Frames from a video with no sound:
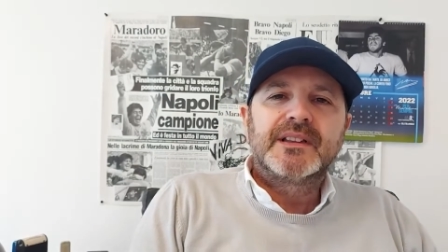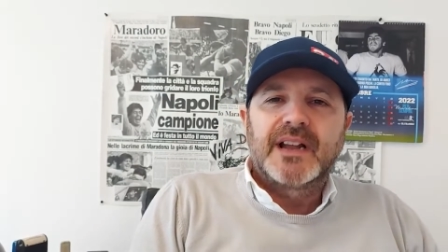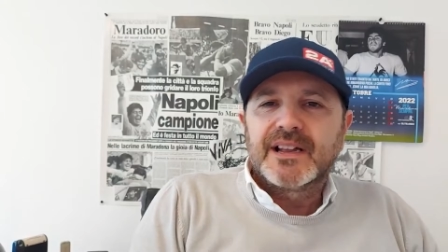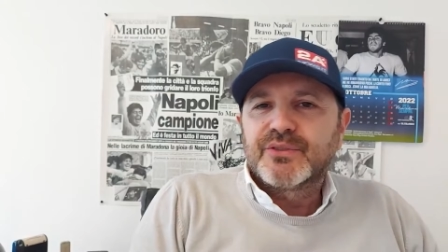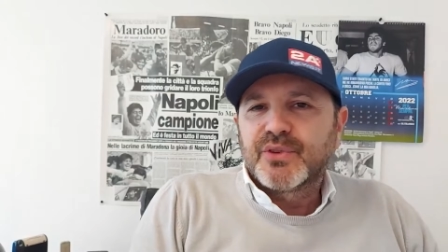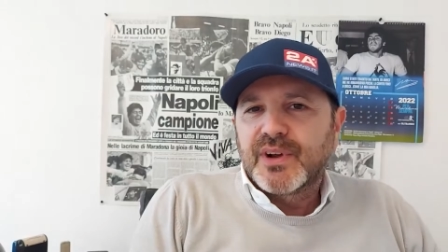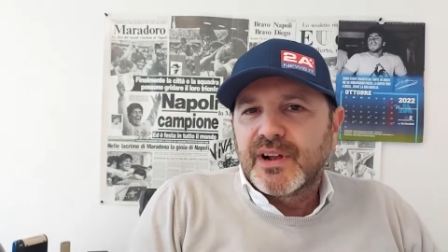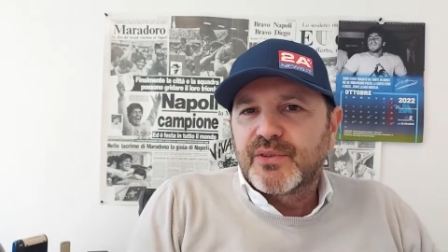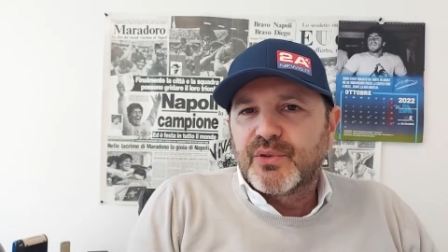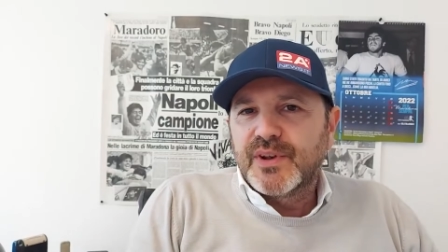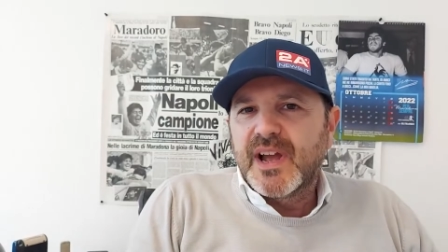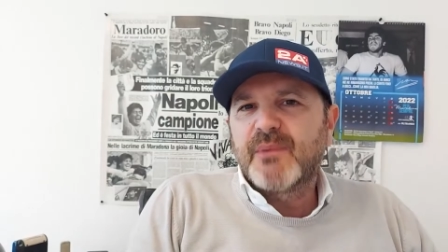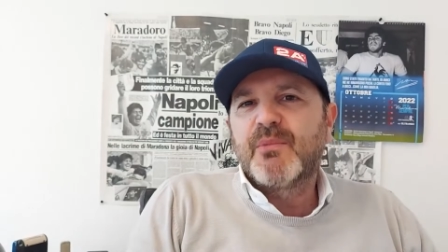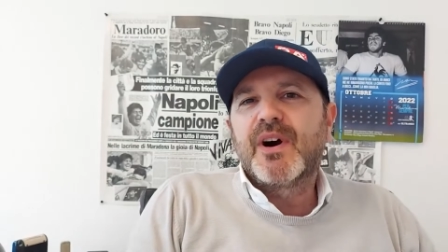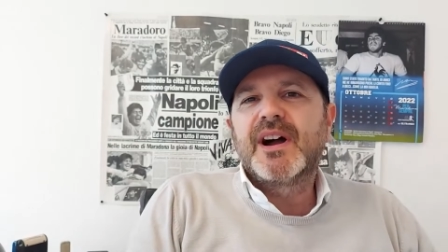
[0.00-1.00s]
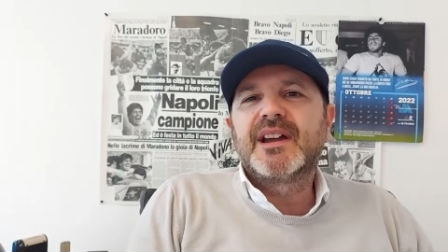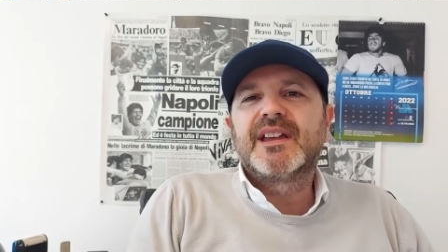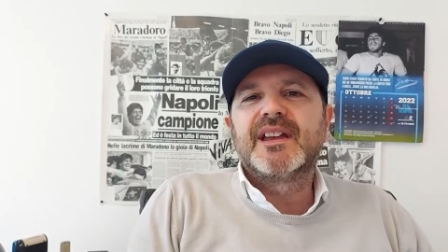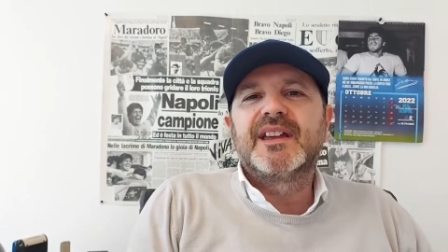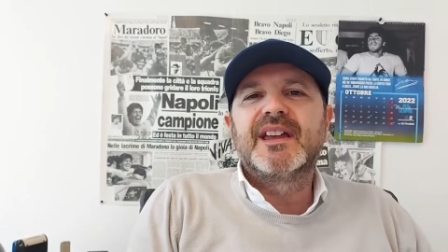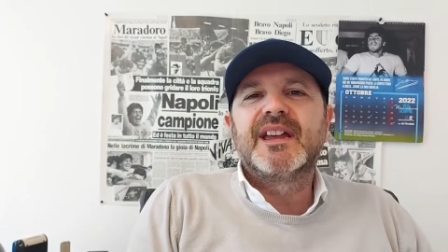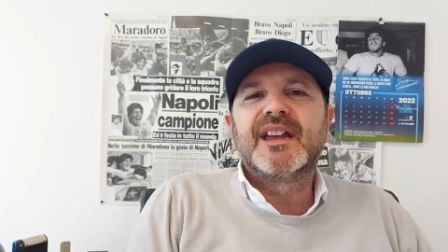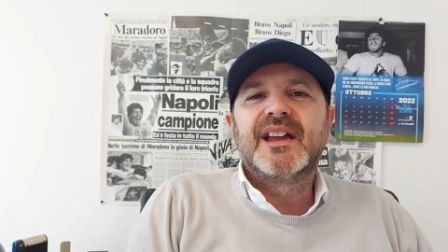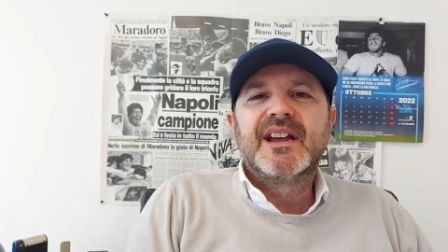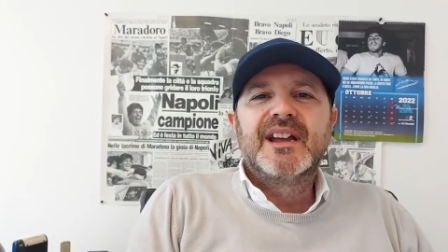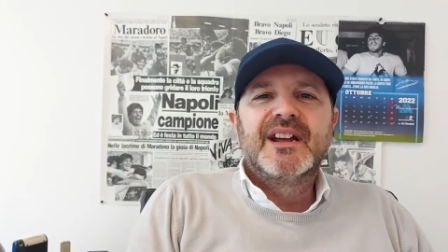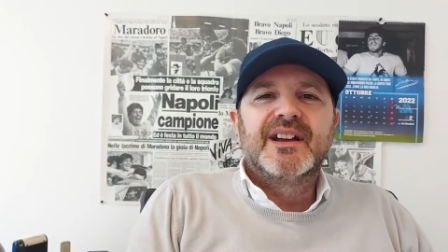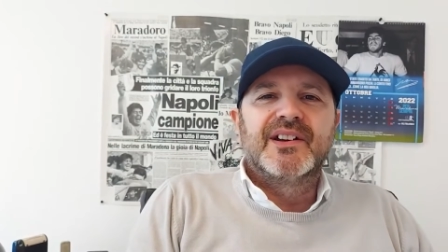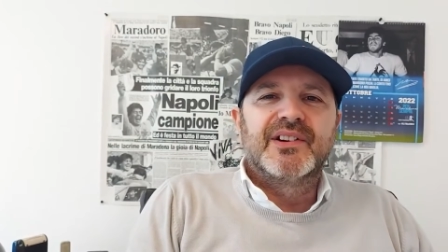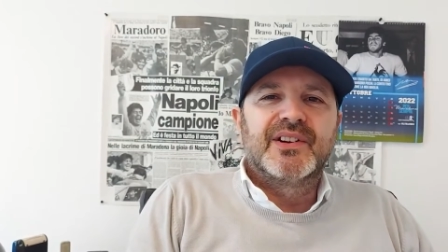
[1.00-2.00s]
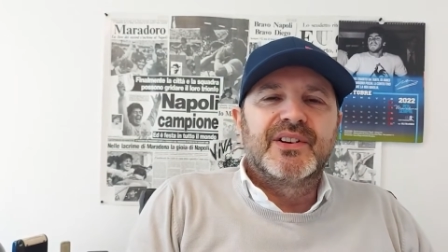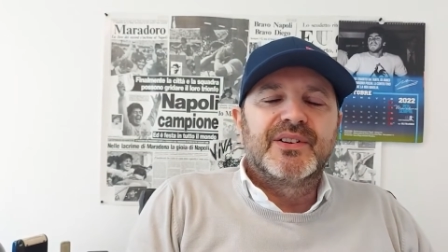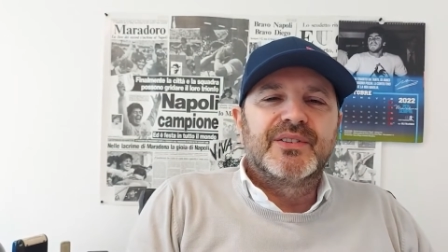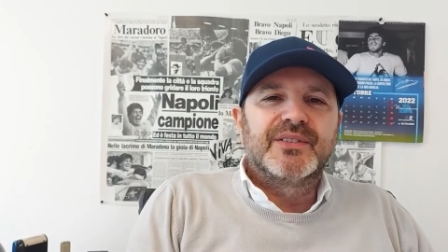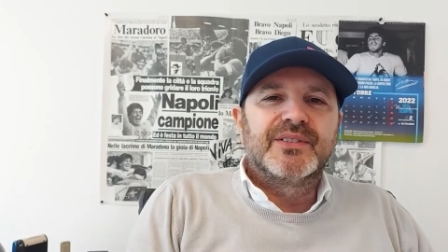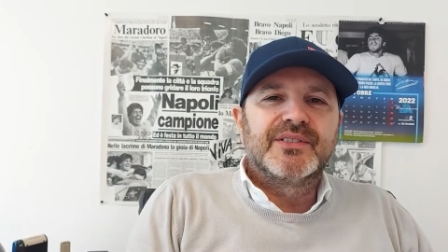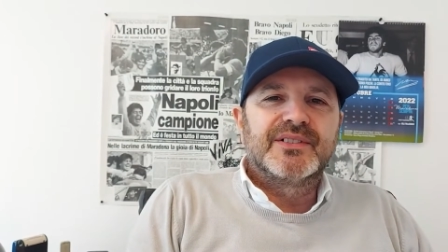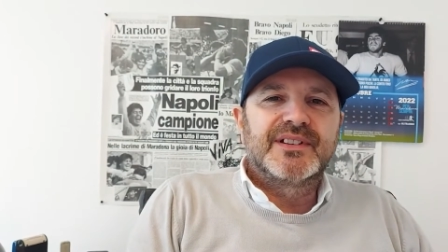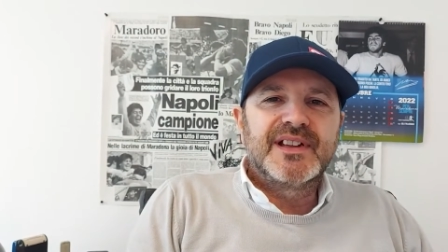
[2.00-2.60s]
Tra l'altro calcoliamo anche che eh,